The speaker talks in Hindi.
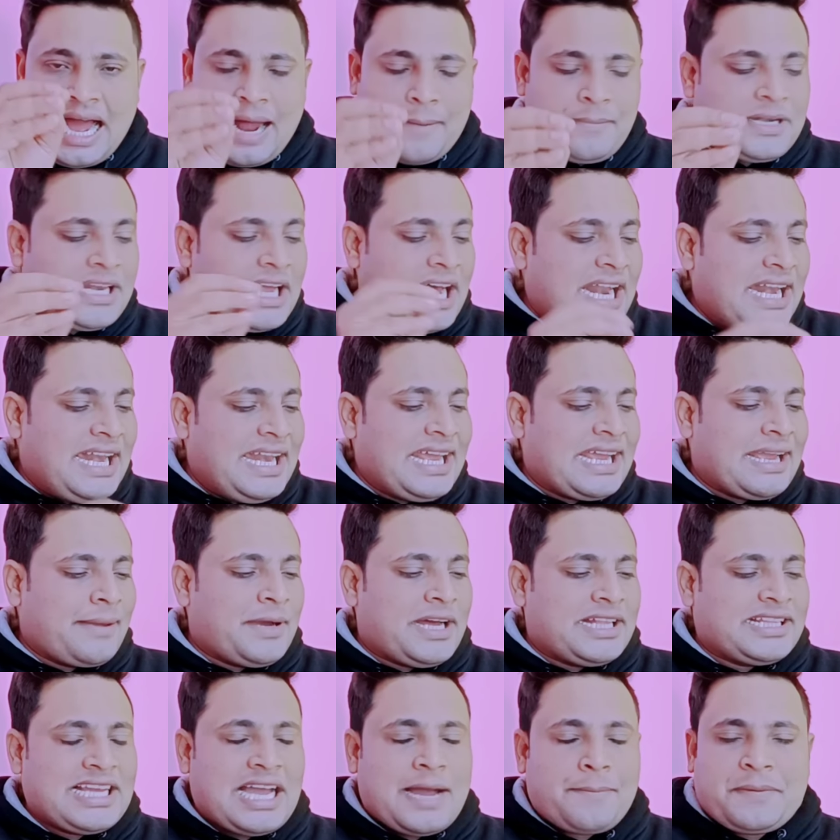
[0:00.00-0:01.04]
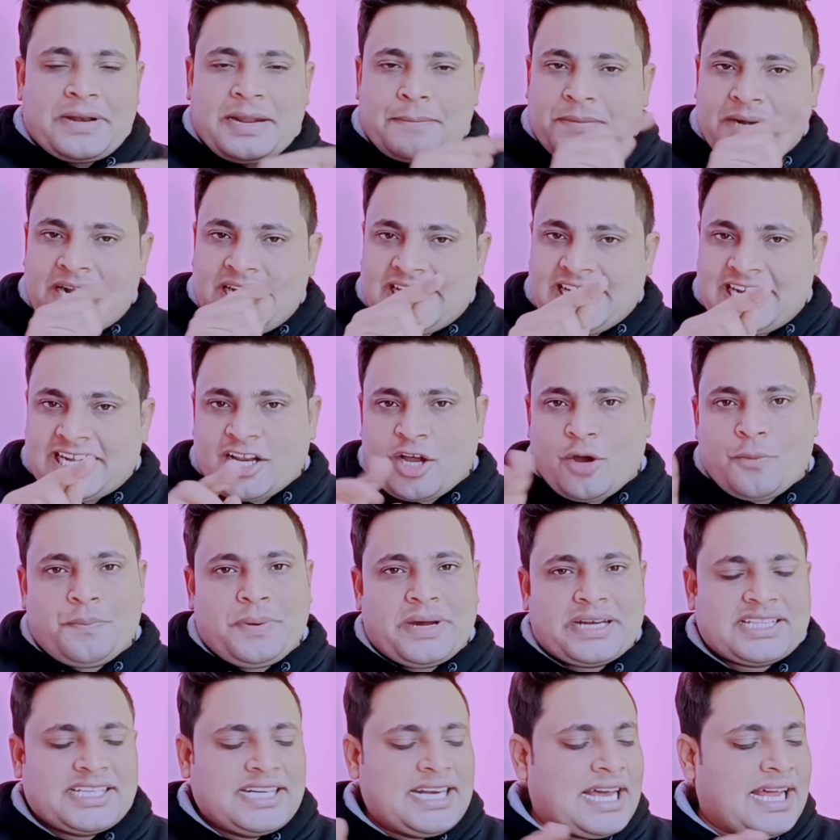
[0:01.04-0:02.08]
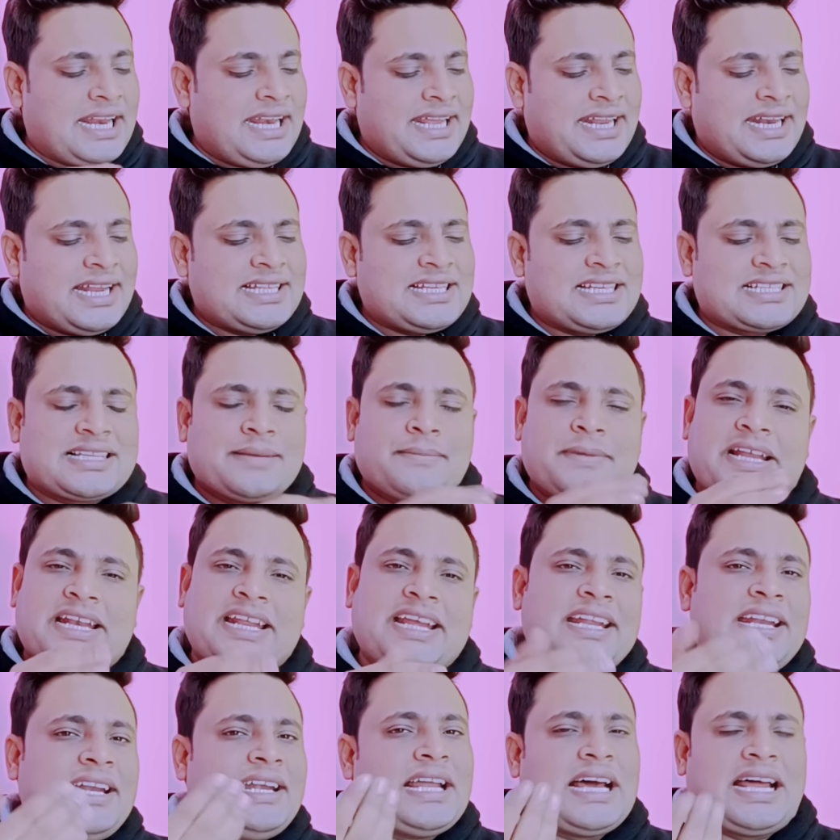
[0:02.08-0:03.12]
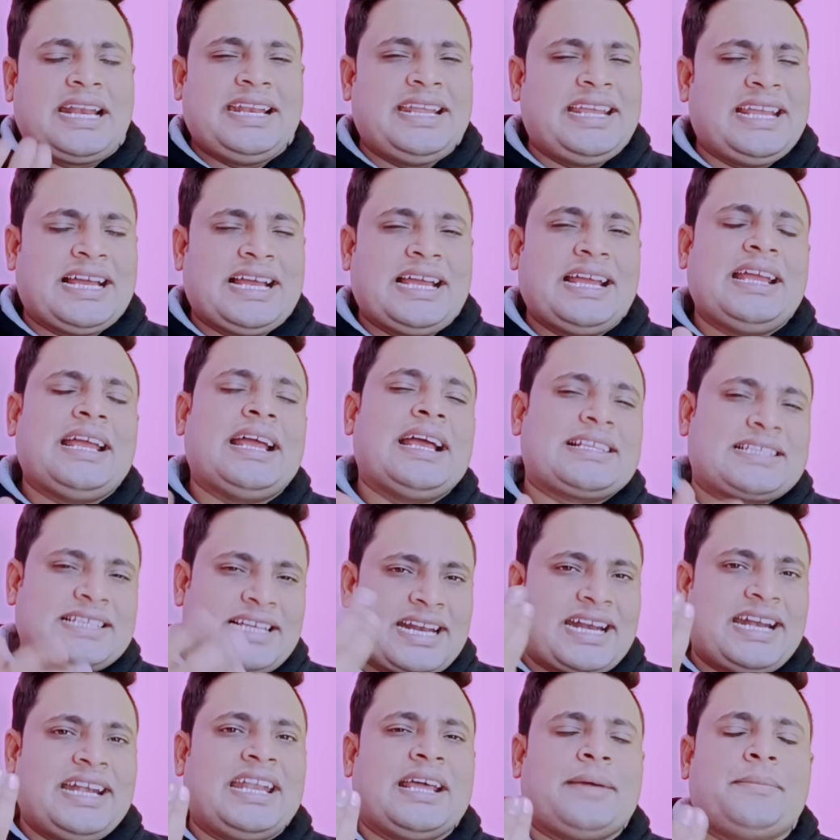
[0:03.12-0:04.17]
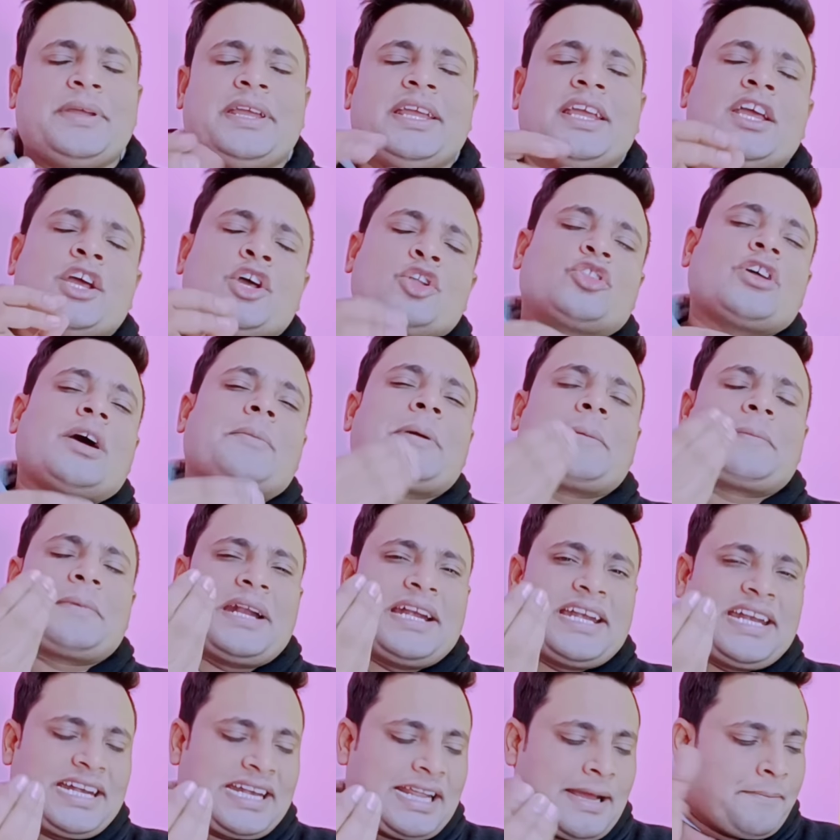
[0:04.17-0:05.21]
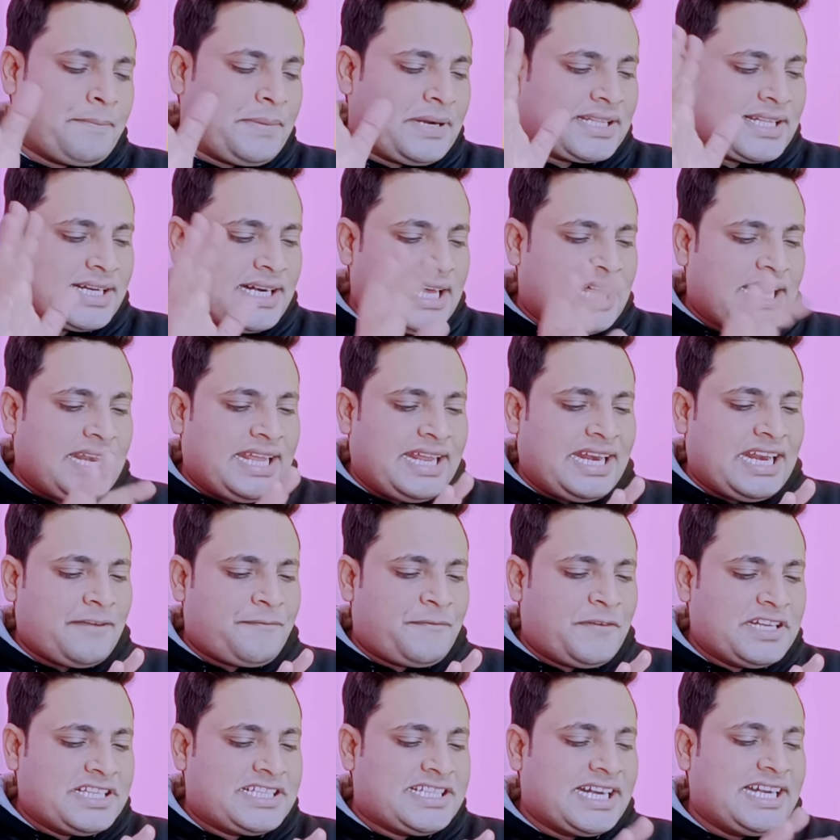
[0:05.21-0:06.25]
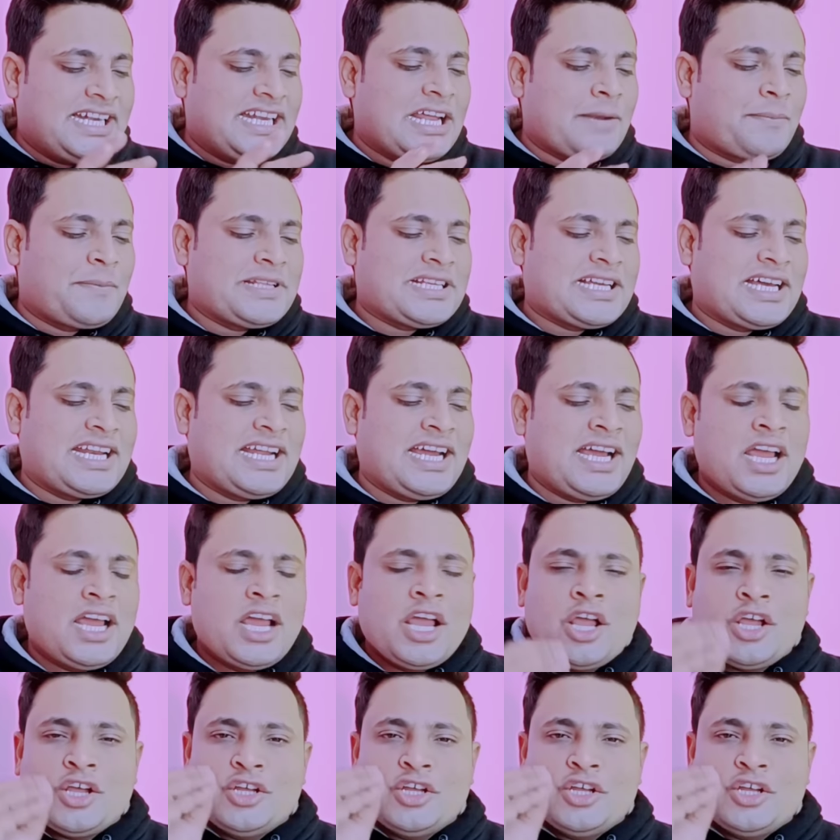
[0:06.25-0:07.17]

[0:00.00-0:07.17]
अब डालने के बाद यहां पर अपना डेट ऑफ बर्थ डाल लेना जैसे मैंने ही डाल लिया है ऐसे रैंडम ही तो आप अपना डेट ऑफ बर्थ डाल लेना फिर जेंडर पर जाना